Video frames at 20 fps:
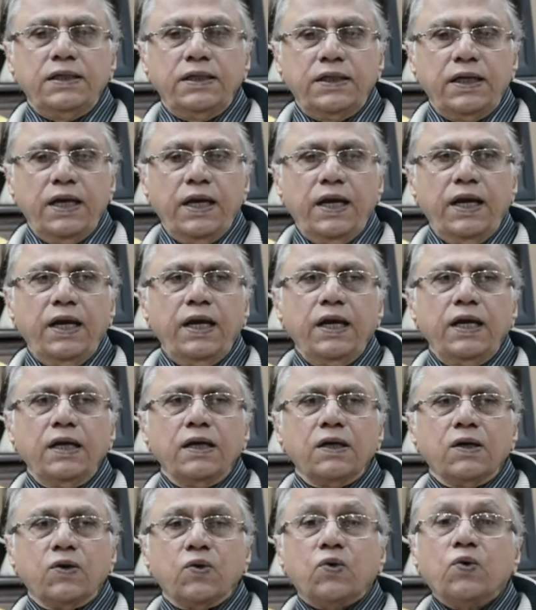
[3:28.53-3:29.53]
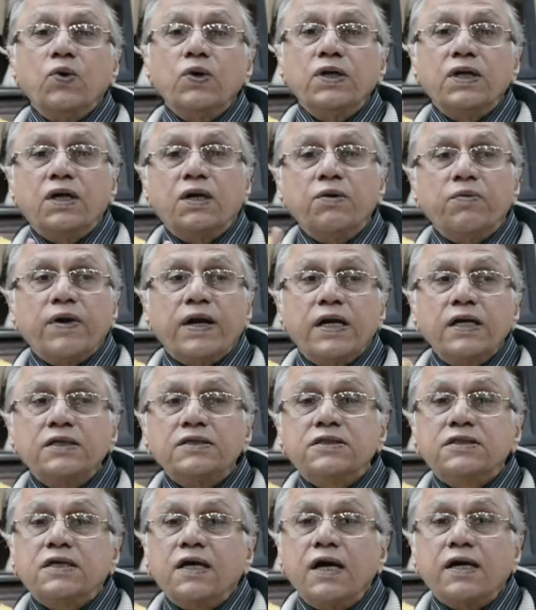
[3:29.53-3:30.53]
ये गुड
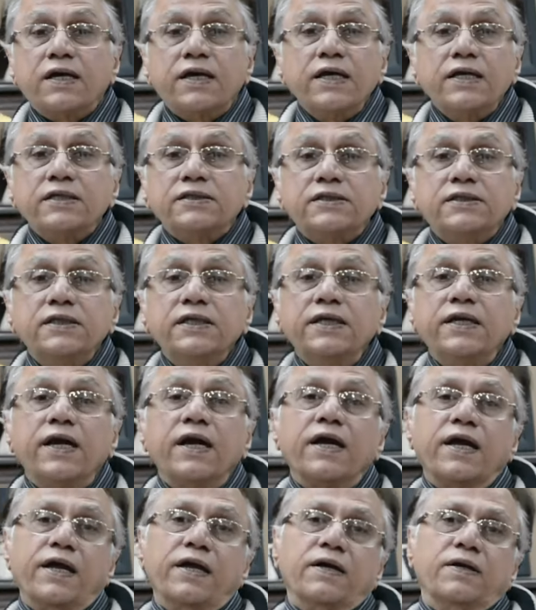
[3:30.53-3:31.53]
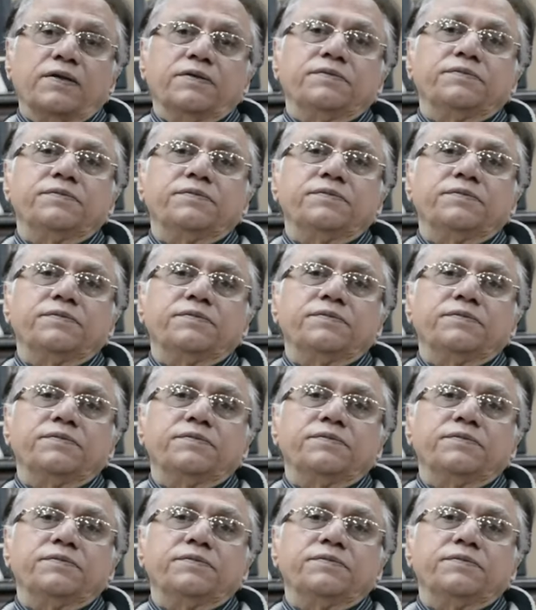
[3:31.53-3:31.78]
गवर्नेंस का केस नहीं रह गया